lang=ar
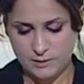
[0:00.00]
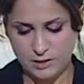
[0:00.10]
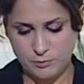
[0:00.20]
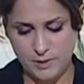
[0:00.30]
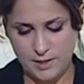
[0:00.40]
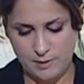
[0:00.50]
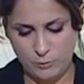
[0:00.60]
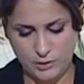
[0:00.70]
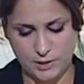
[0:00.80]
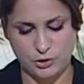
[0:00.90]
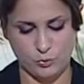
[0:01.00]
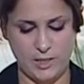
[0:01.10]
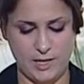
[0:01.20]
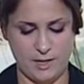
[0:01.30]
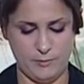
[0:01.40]
تشمل المحتاجين
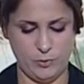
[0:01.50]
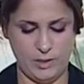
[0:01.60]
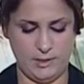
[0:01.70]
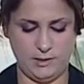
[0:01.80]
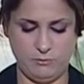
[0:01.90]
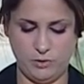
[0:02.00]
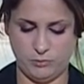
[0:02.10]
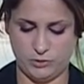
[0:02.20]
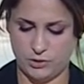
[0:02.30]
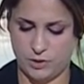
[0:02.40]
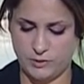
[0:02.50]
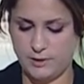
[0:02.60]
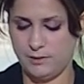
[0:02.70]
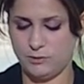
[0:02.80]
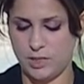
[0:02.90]
والأرامل والأيتام
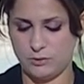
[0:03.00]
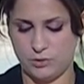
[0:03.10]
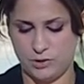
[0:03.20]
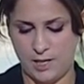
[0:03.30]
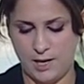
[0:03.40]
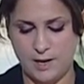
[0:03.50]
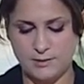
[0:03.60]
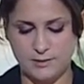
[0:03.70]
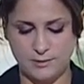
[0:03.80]
والمتجاوزين إنجاز إجراءات